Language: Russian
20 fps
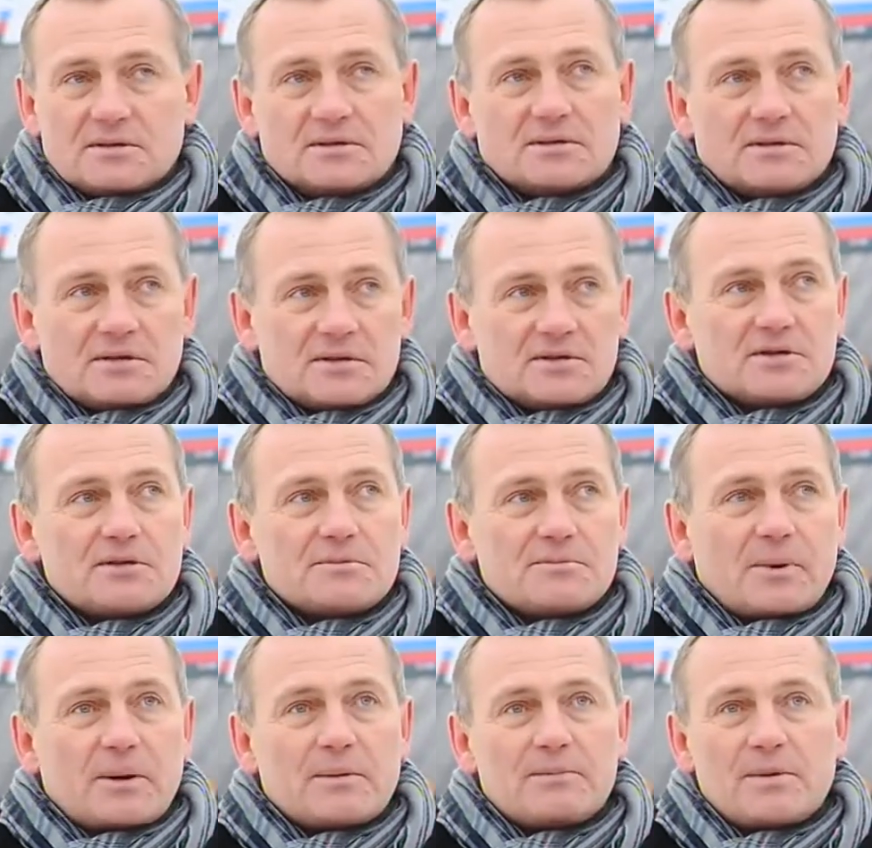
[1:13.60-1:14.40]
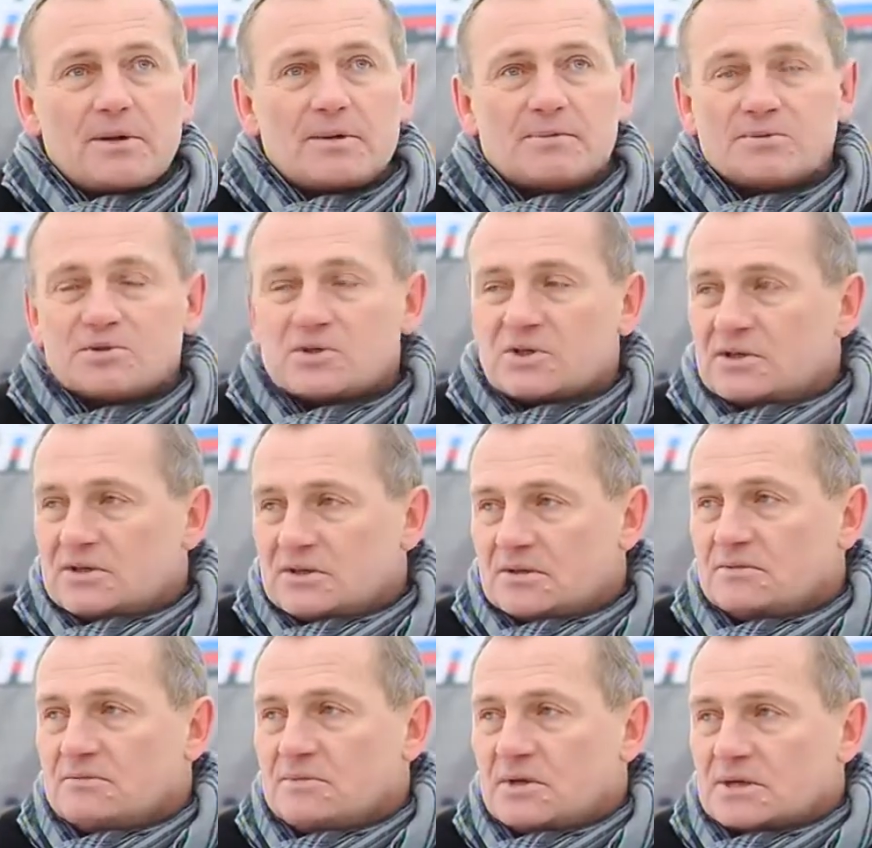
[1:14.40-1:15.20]
э, решить проблему за
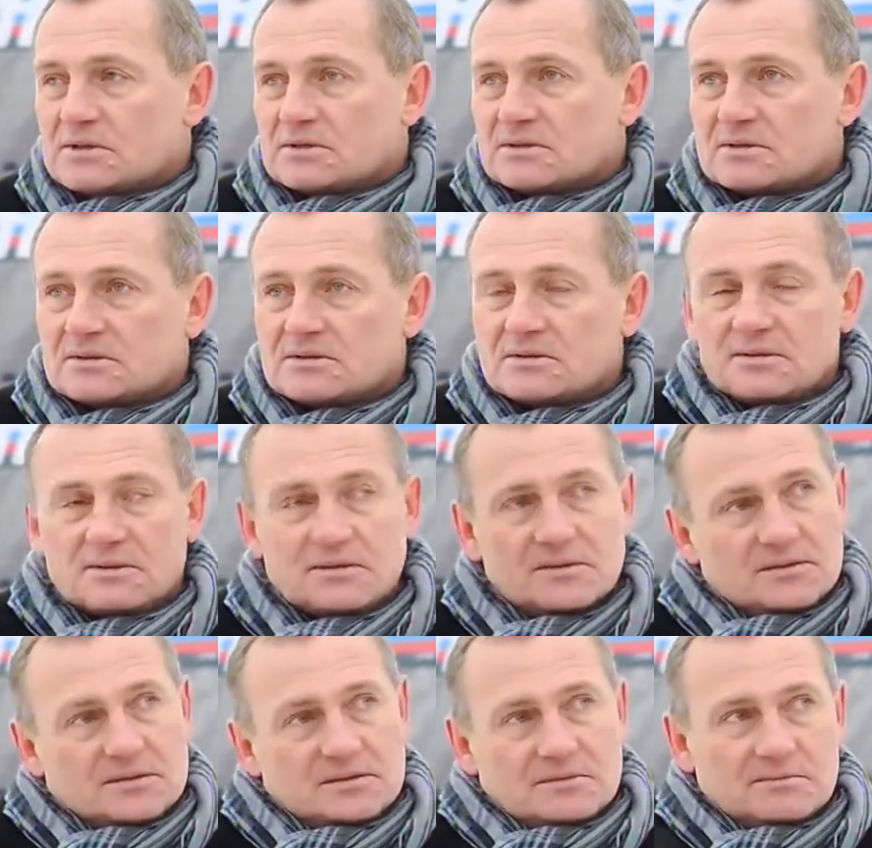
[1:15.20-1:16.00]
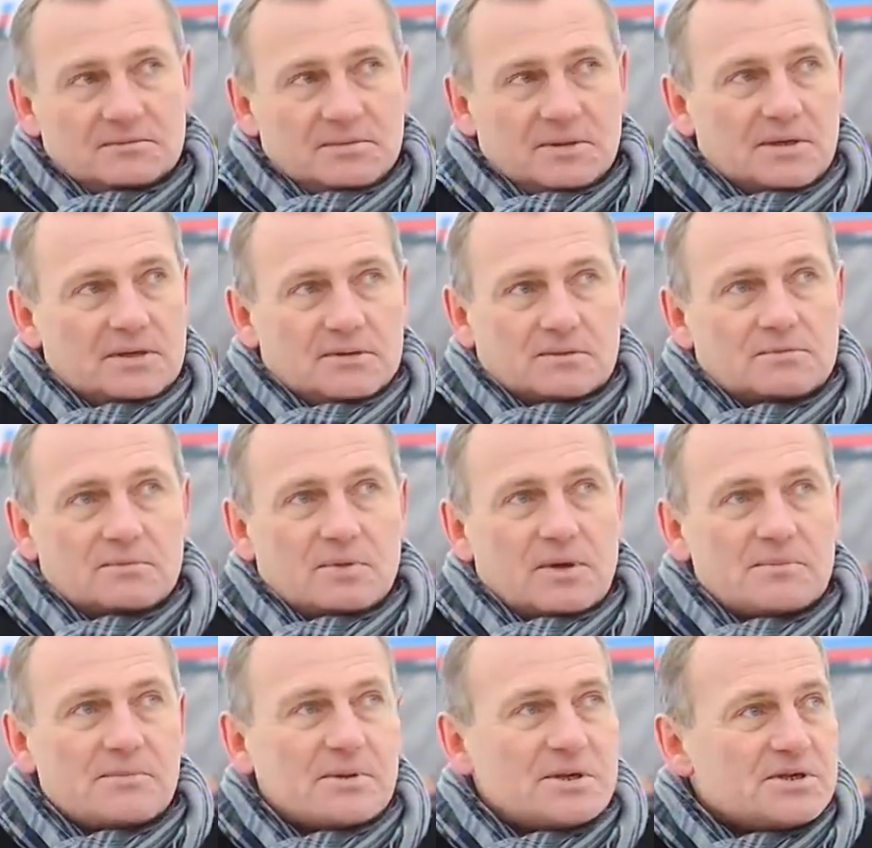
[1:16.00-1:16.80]
один месяц. Поэтому
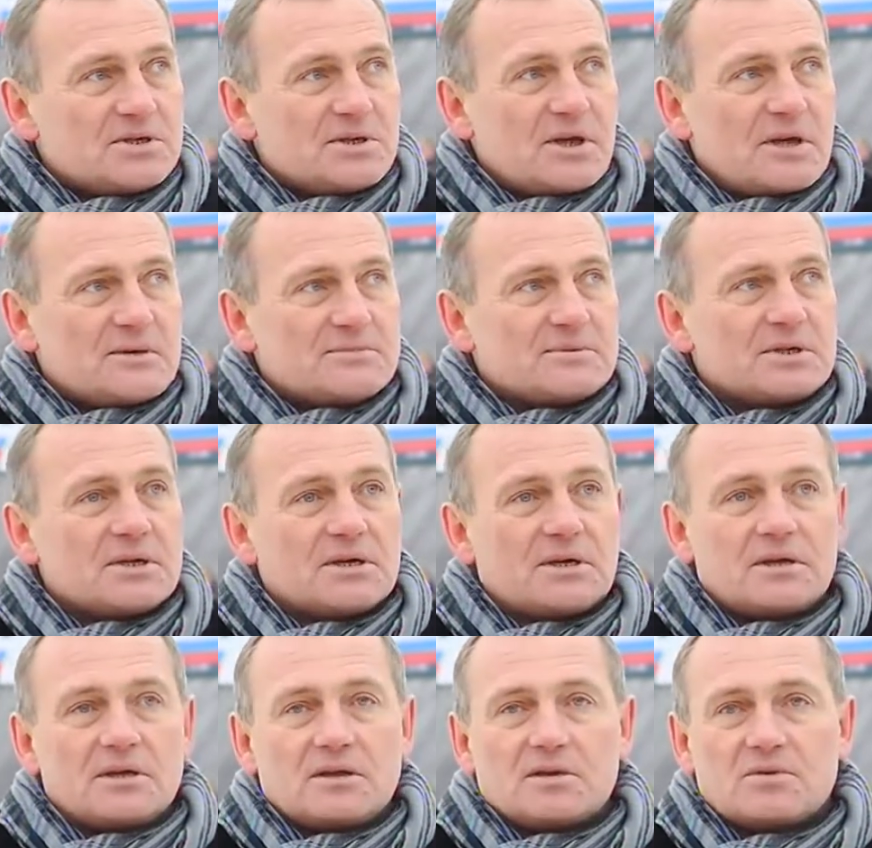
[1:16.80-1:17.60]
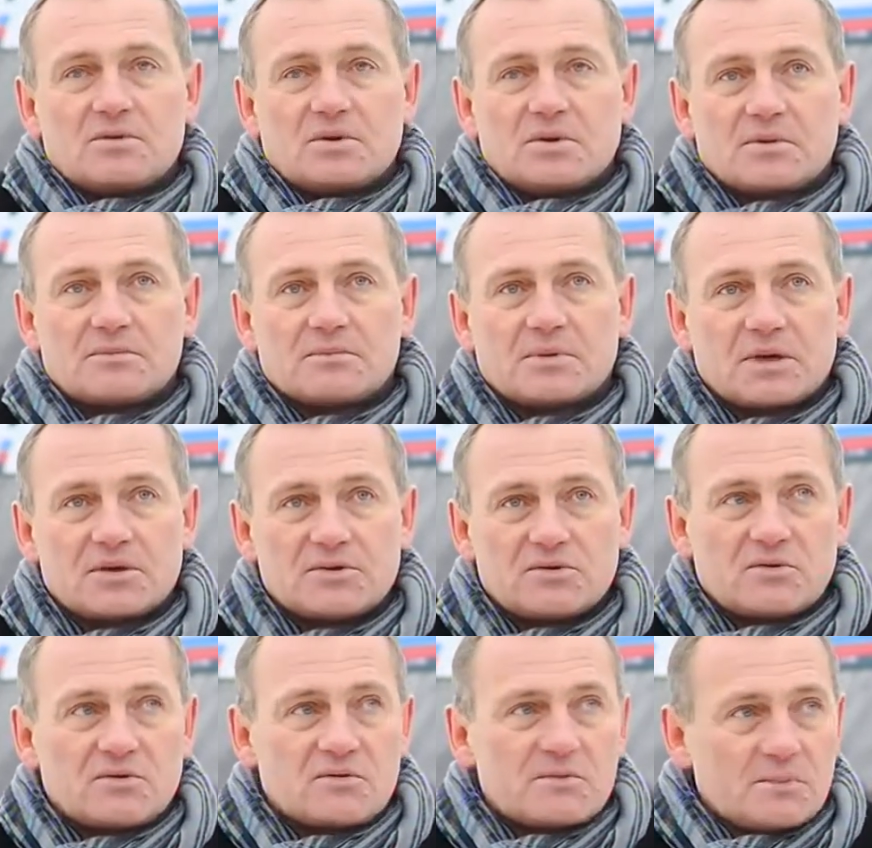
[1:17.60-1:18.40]
мы обращаемся к регионам,
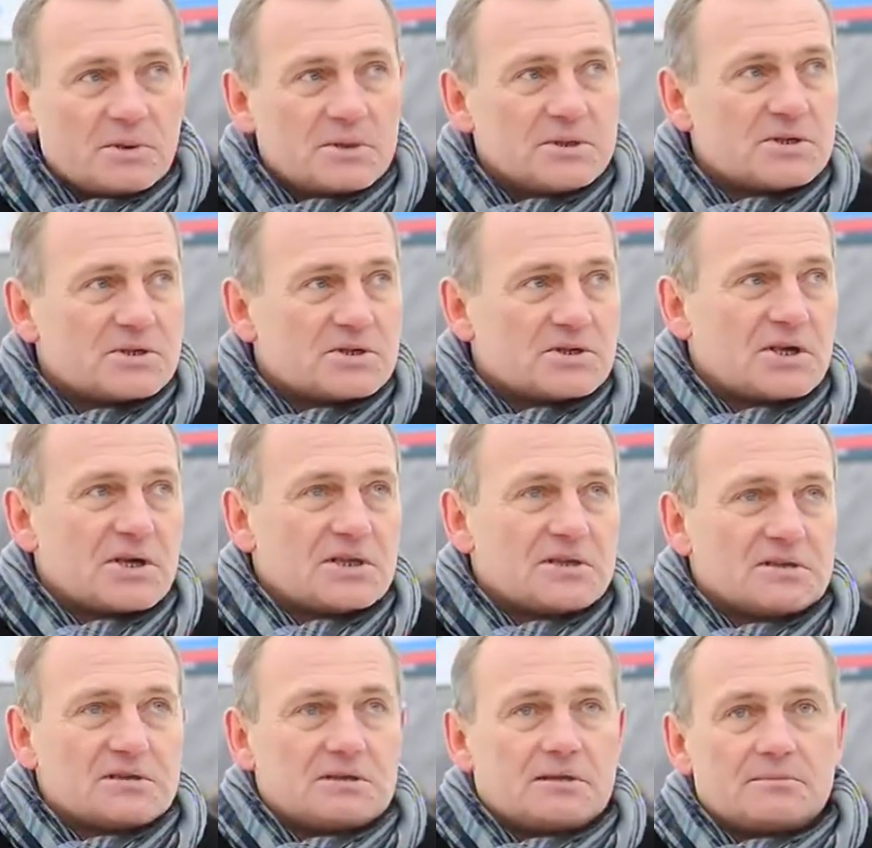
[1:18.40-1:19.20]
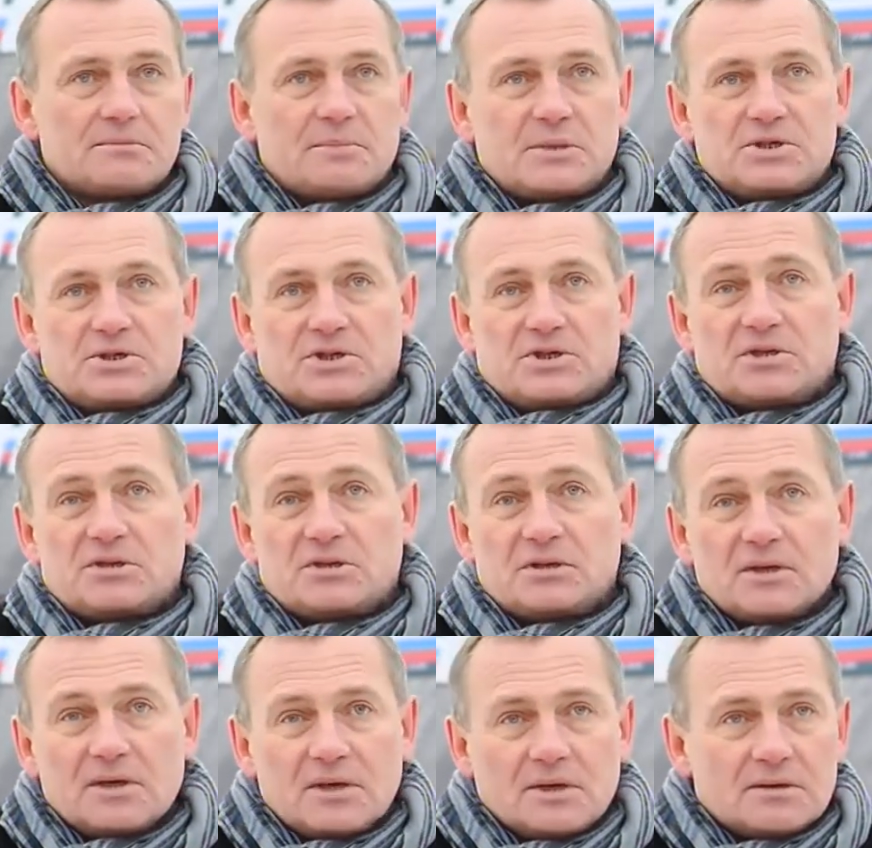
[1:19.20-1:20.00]
готовым поддержать этот
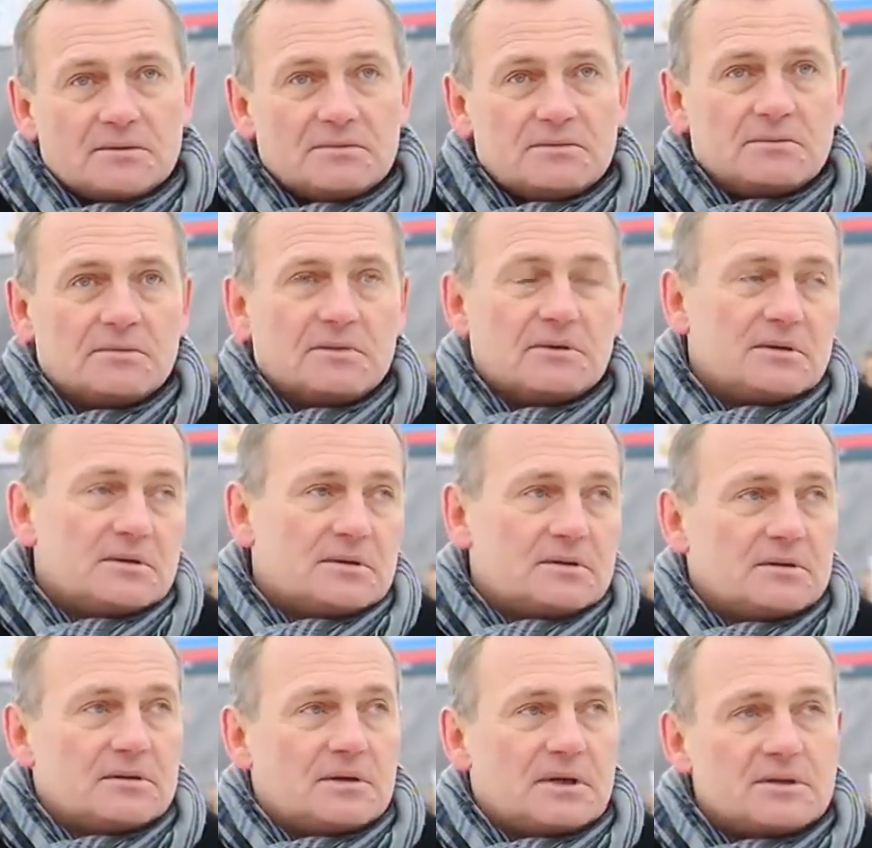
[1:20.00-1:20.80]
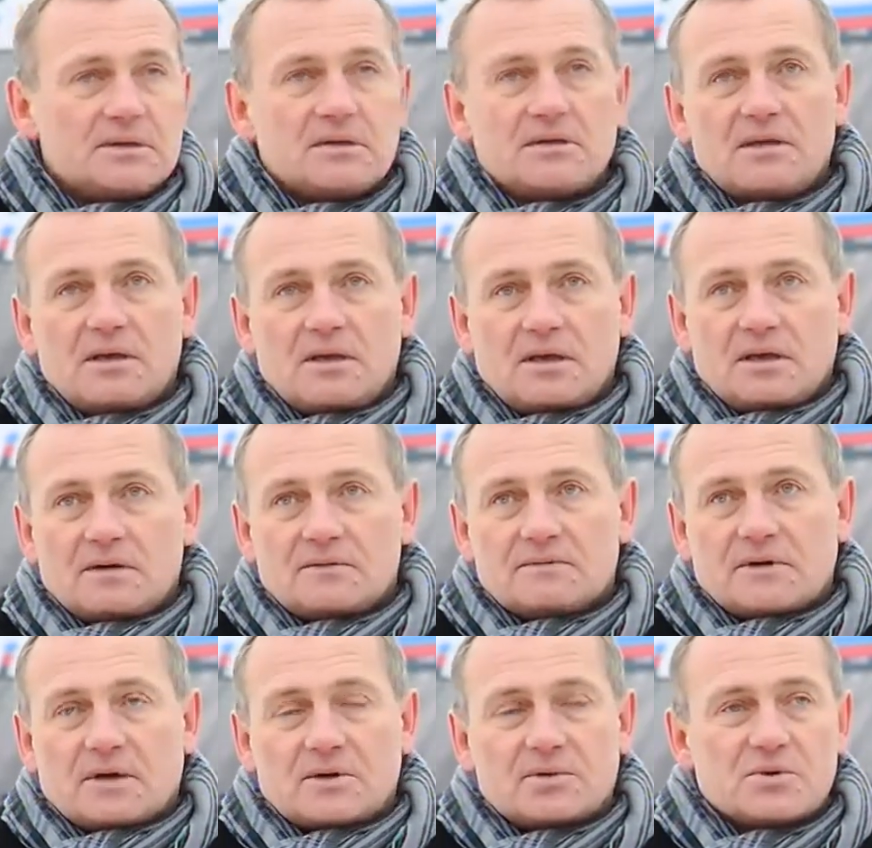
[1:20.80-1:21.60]
почин Адыгеи э,
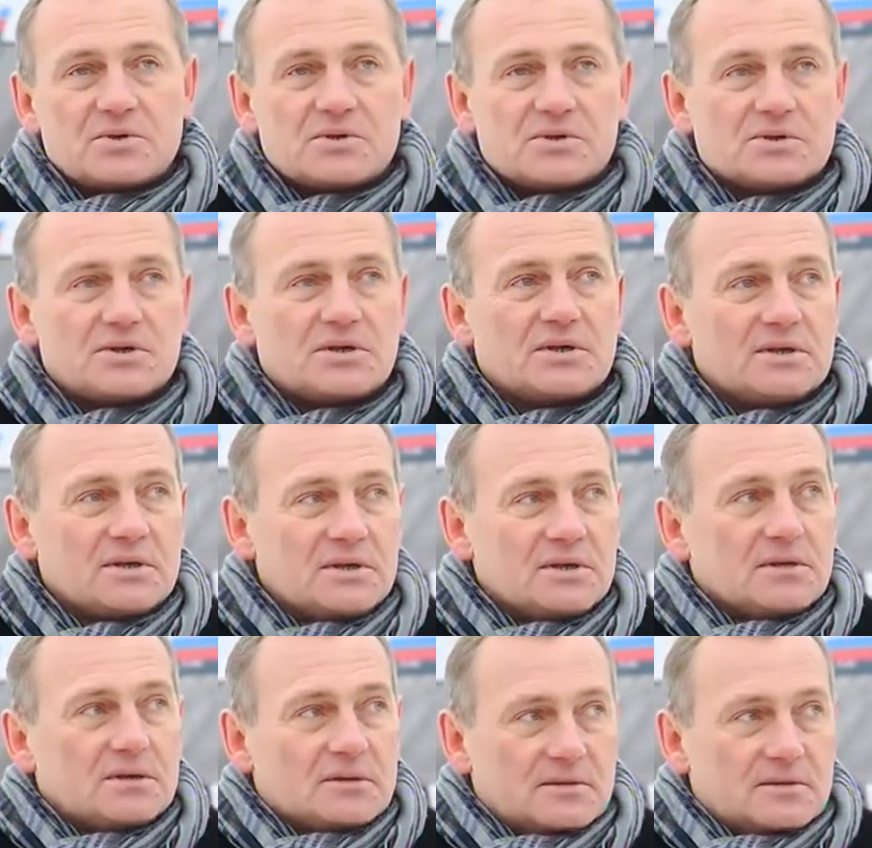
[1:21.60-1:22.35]
и Воронежа.